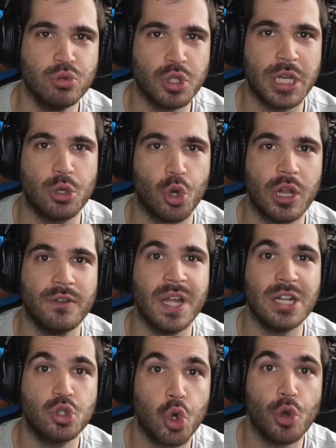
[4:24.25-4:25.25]
Bu sene
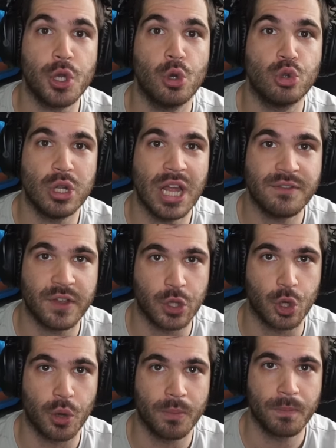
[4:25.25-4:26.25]
görevler çok iyi ödüller veriyor.